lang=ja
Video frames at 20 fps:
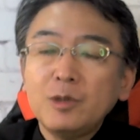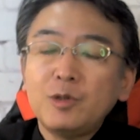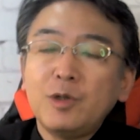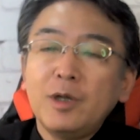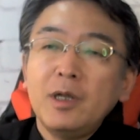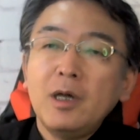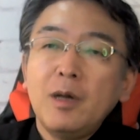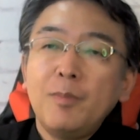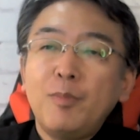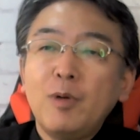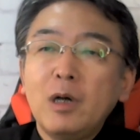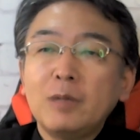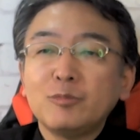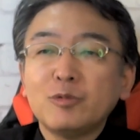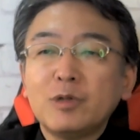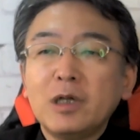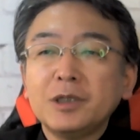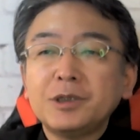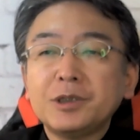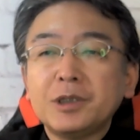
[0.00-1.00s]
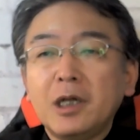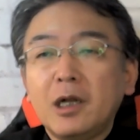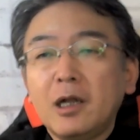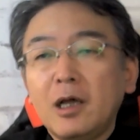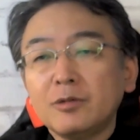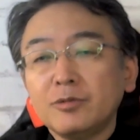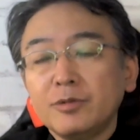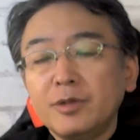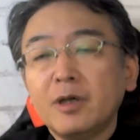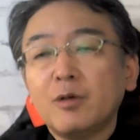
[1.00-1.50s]
テレアポは昔か
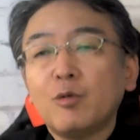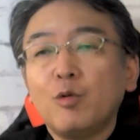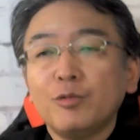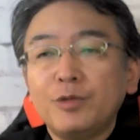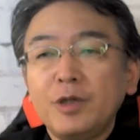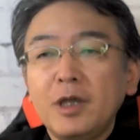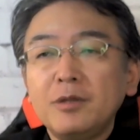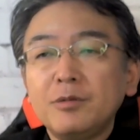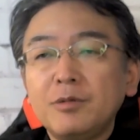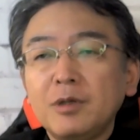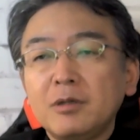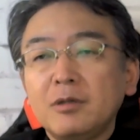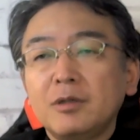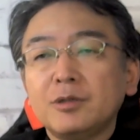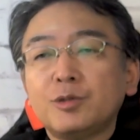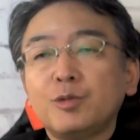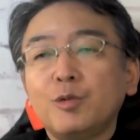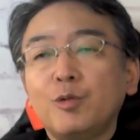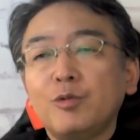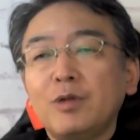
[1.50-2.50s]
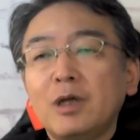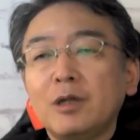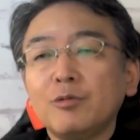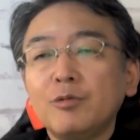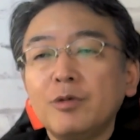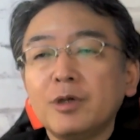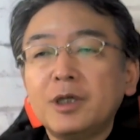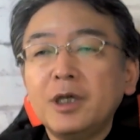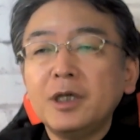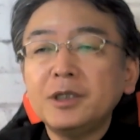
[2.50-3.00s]
らあるね、古典的な手法な
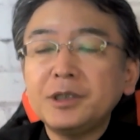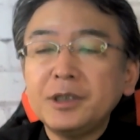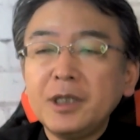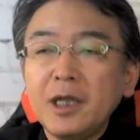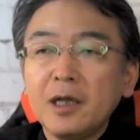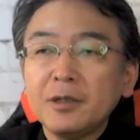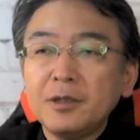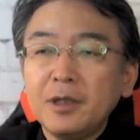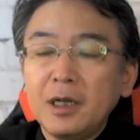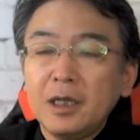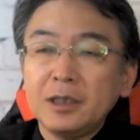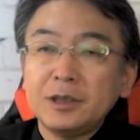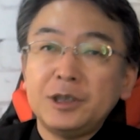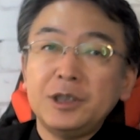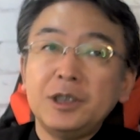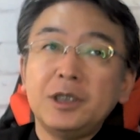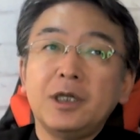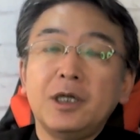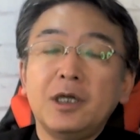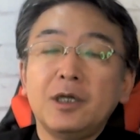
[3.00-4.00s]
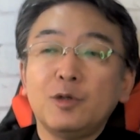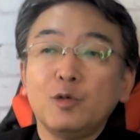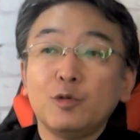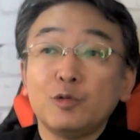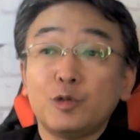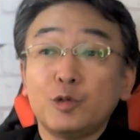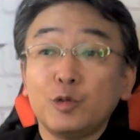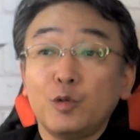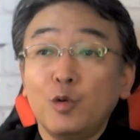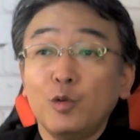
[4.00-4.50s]
ので、決して新しい営
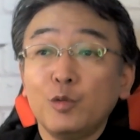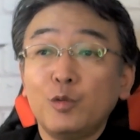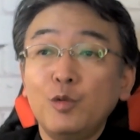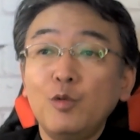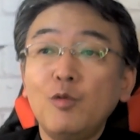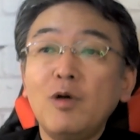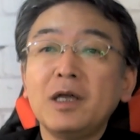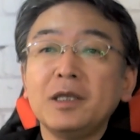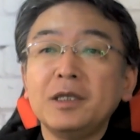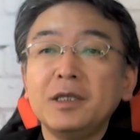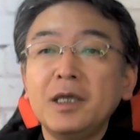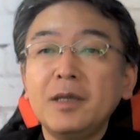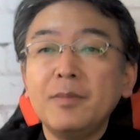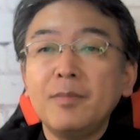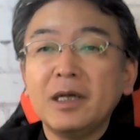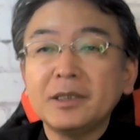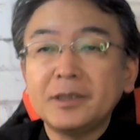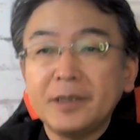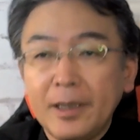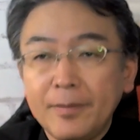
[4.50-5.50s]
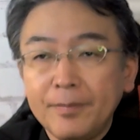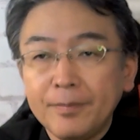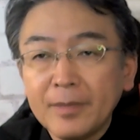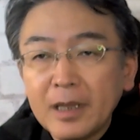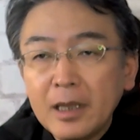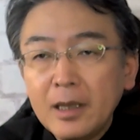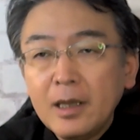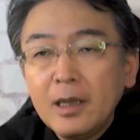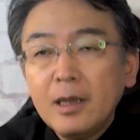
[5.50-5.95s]
業手法とは言えません。